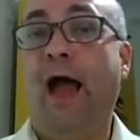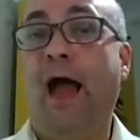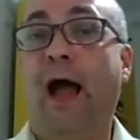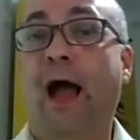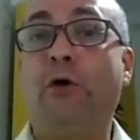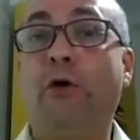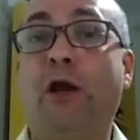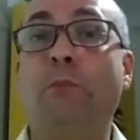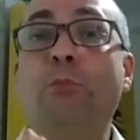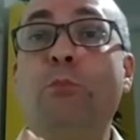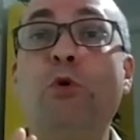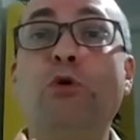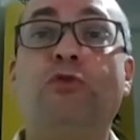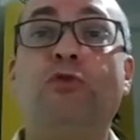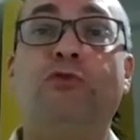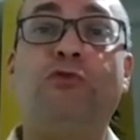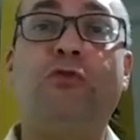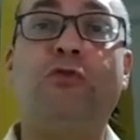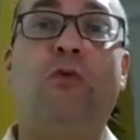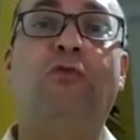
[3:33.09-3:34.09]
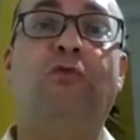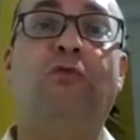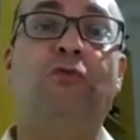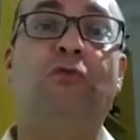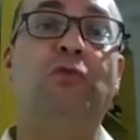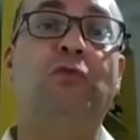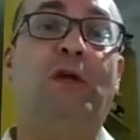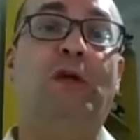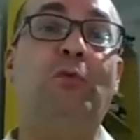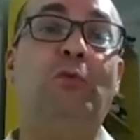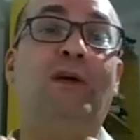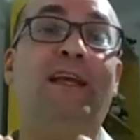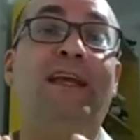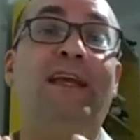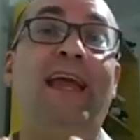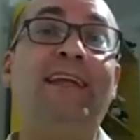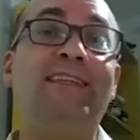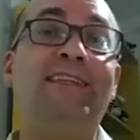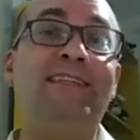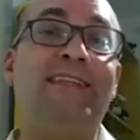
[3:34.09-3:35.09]
Agora, muitos confundem o
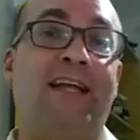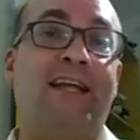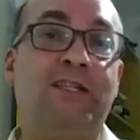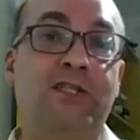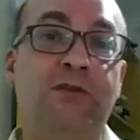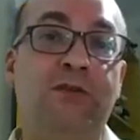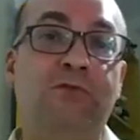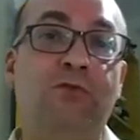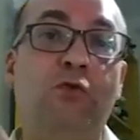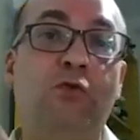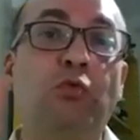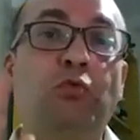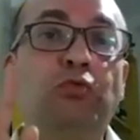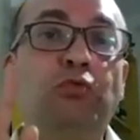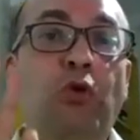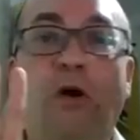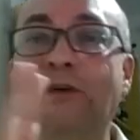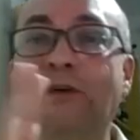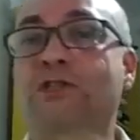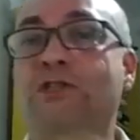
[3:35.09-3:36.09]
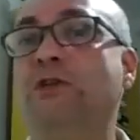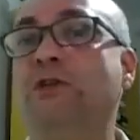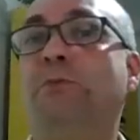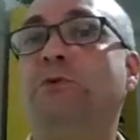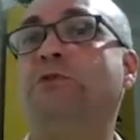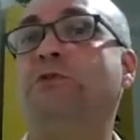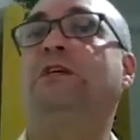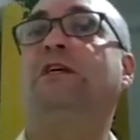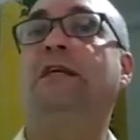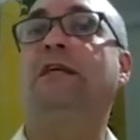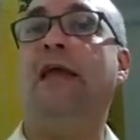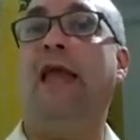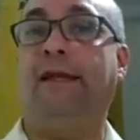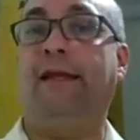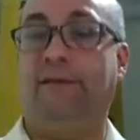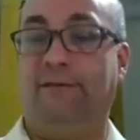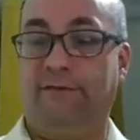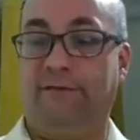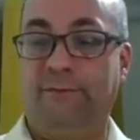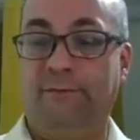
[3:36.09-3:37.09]
cliente inativo com dois tipos de
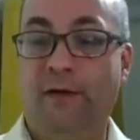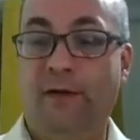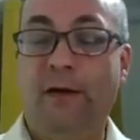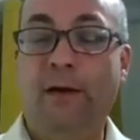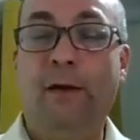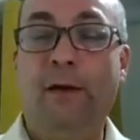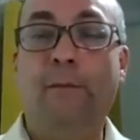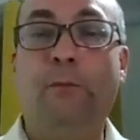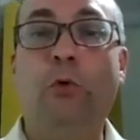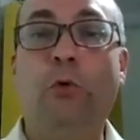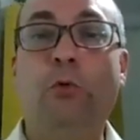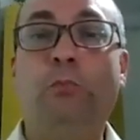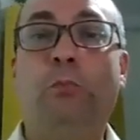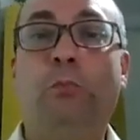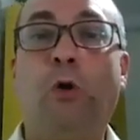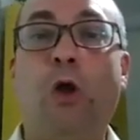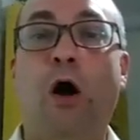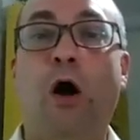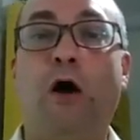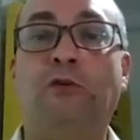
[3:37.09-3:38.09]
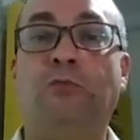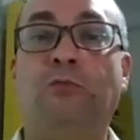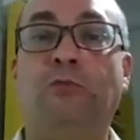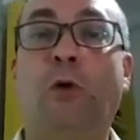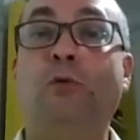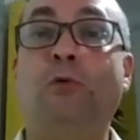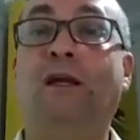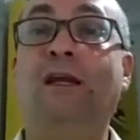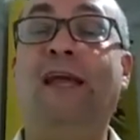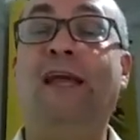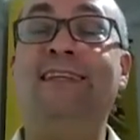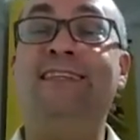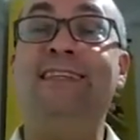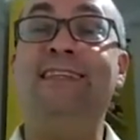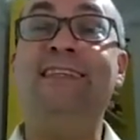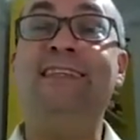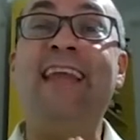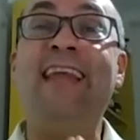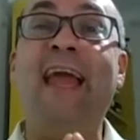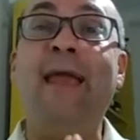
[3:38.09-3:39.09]
clientes. O próximo é o cliente
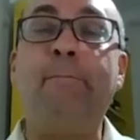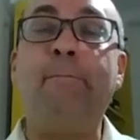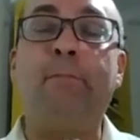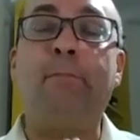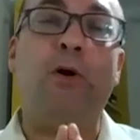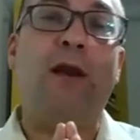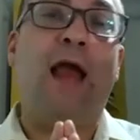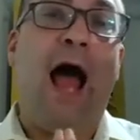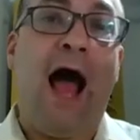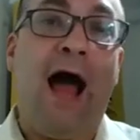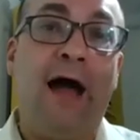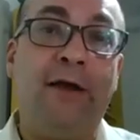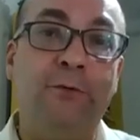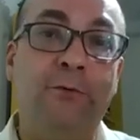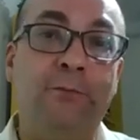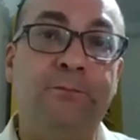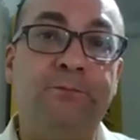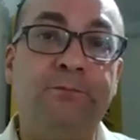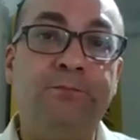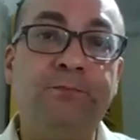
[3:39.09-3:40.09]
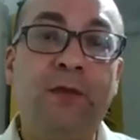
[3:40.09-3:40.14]
temporário.